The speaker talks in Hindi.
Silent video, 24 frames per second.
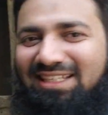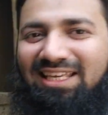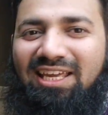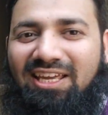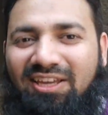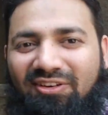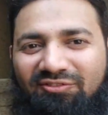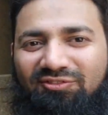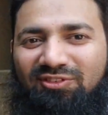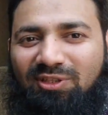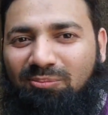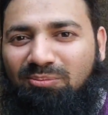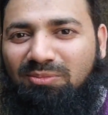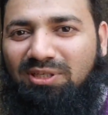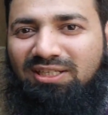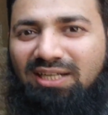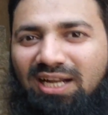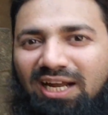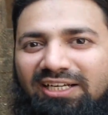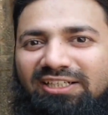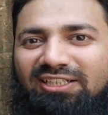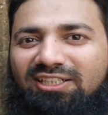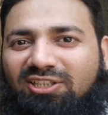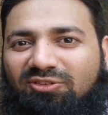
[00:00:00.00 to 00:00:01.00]
केव नंबर
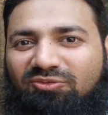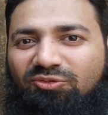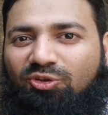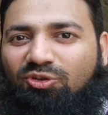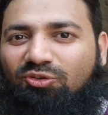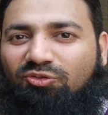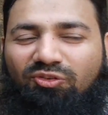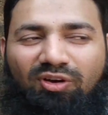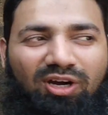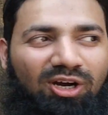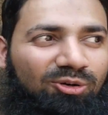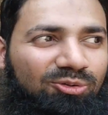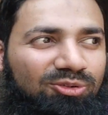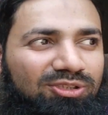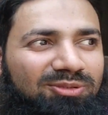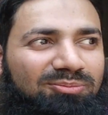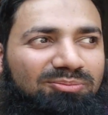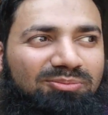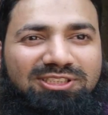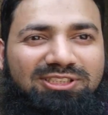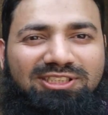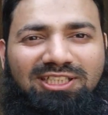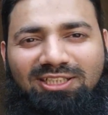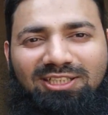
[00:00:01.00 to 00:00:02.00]
नाइन्टी फोर फाउंड
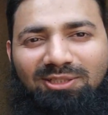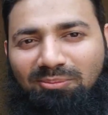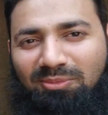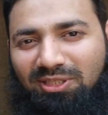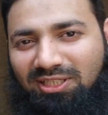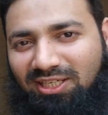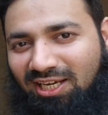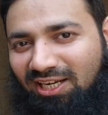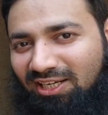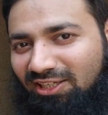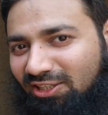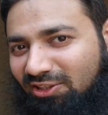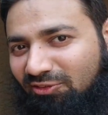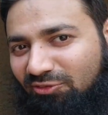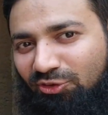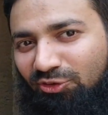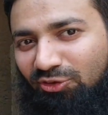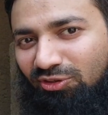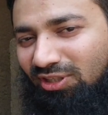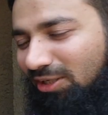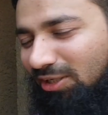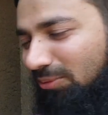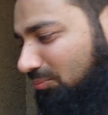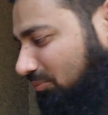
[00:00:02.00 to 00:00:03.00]
मिशन नंबर नाइन्टी
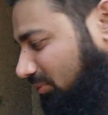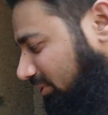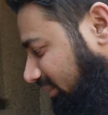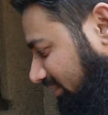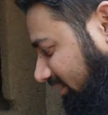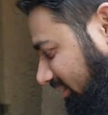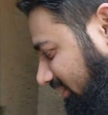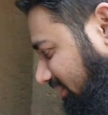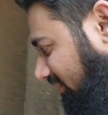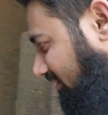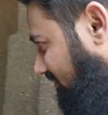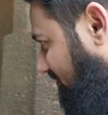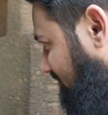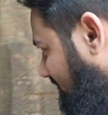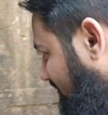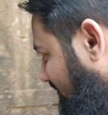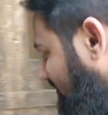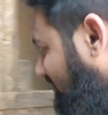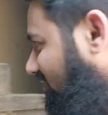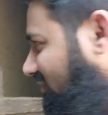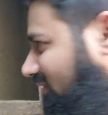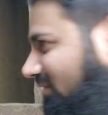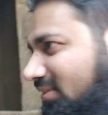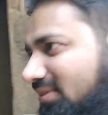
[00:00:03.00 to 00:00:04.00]
फोर कंप्लीटेड
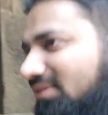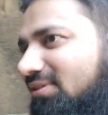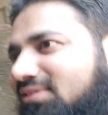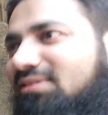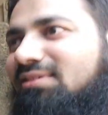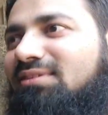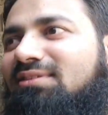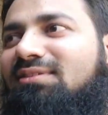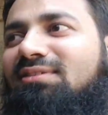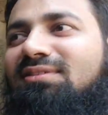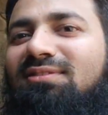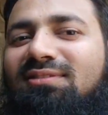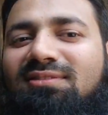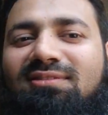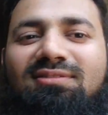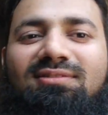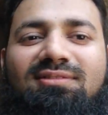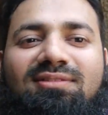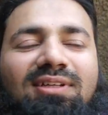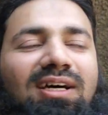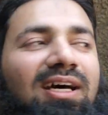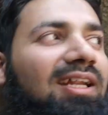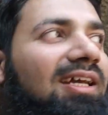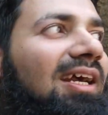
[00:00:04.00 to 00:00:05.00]

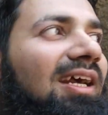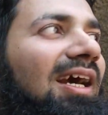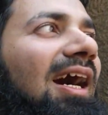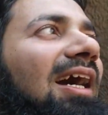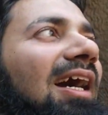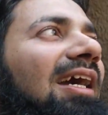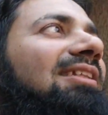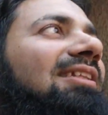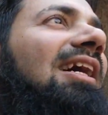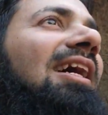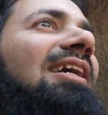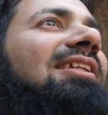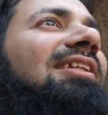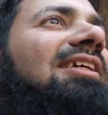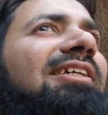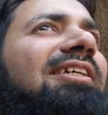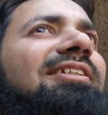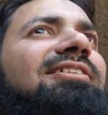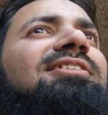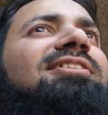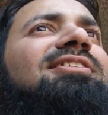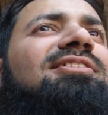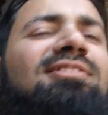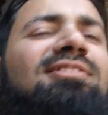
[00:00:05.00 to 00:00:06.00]
अरे कहाँ है थानेश